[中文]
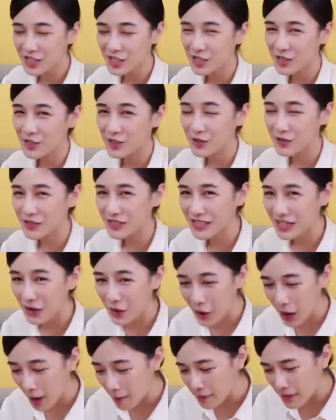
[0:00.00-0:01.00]
这个熟悉的
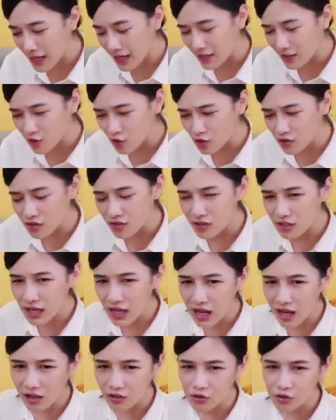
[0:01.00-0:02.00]
画面，你就知
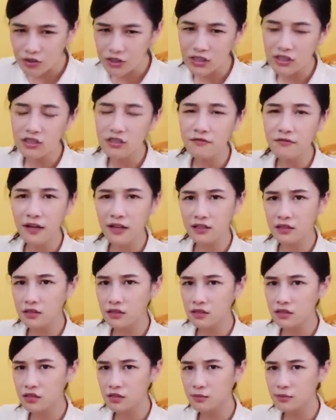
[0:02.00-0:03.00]
道究竟是发
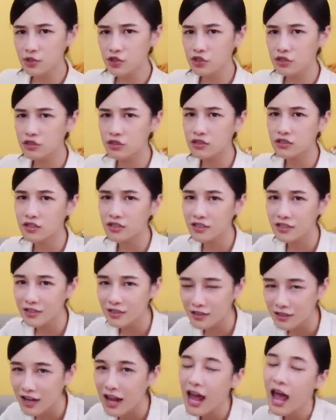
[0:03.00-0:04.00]
生了什么事。
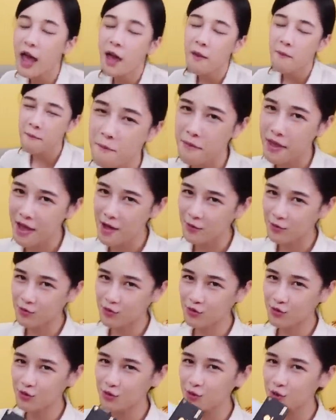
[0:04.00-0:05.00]
没有
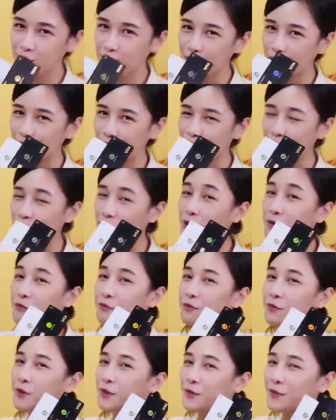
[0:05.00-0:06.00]
错，永
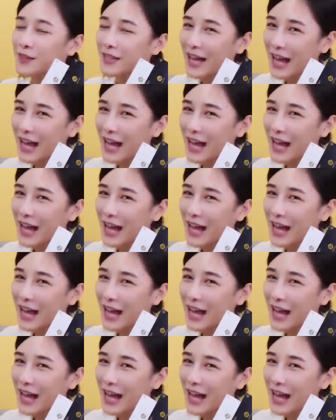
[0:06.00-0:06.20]
丰